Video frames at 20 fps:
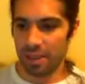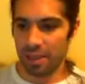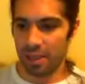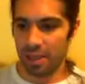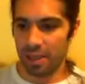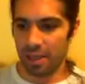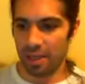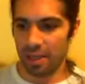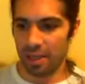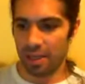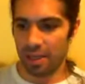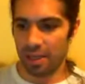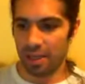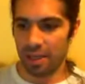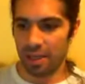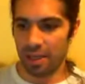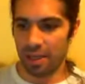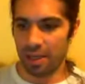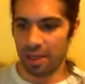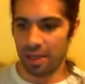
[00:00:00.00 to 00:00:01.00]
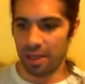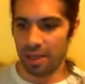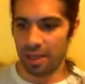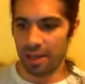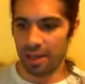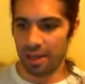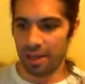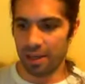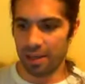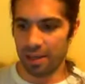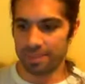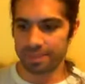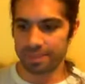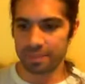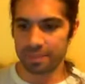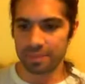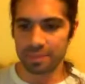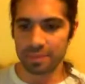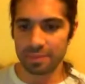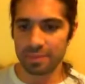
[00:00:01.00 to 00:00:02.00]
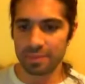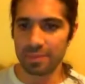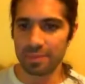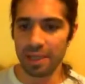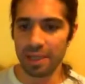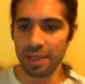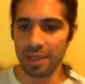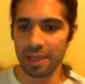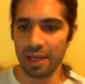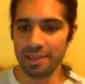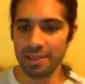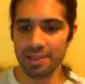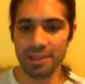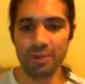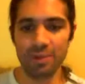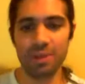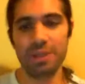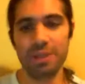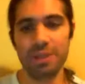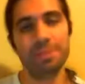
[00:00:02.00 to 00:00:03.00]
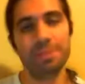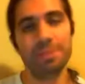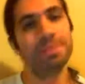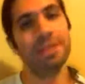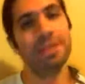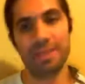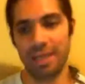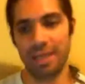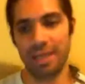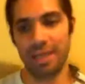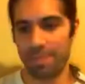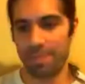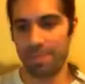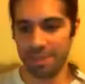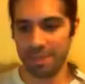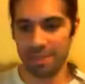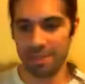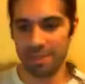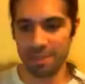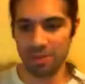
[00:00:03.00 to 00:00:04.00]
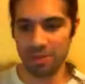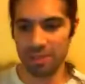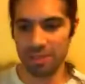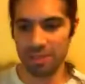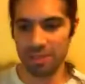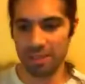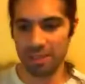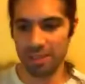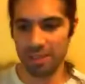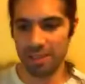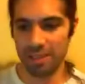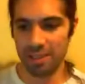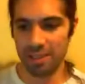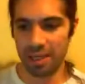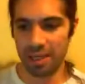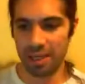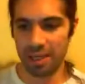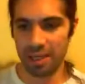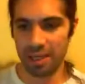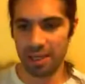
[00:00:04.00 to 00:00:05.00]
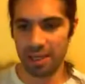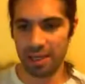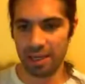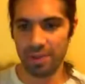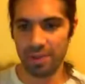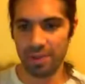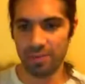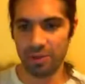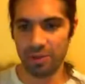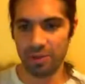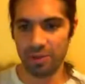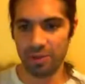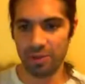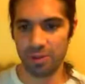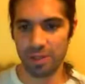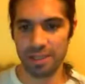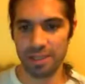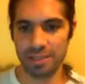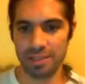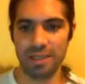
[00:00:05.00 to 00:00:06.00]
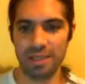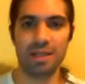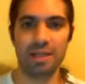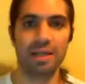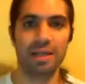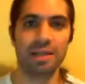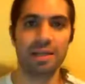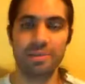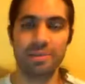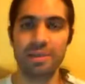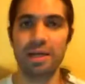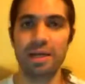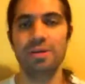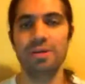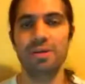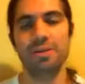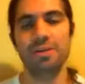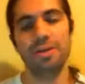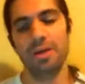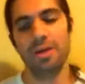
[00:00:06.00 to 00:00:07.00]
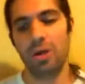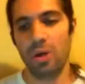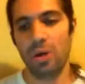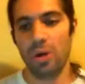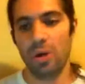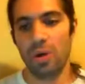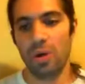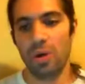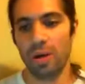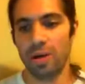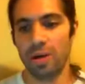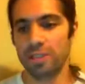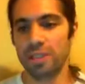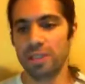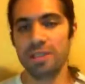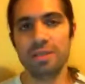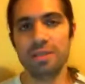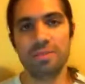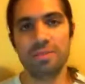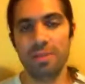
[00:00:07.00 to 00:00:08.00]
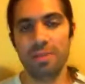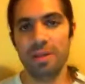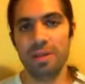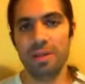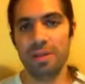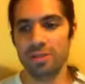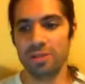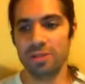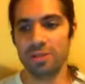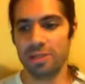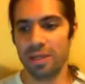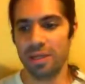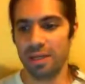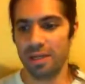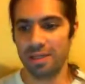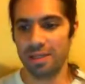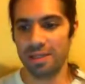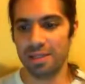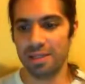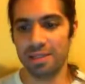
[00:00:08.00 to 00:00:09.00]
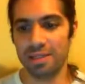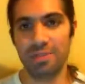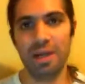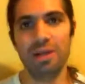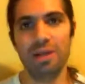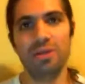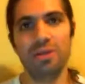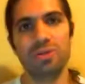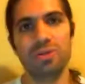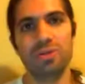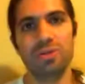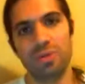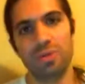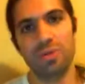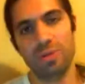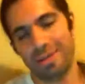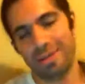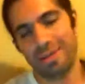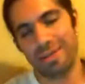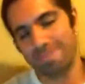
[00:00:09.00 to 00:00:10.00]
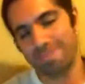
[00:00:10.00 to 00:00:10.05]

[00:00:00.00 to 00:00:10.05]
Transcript: Eh, así que bueno, hechas las presentaciones, ahora sí, arrancamos lo que es el, seminario. Buenas noches, bienvenidos a este seminario sobre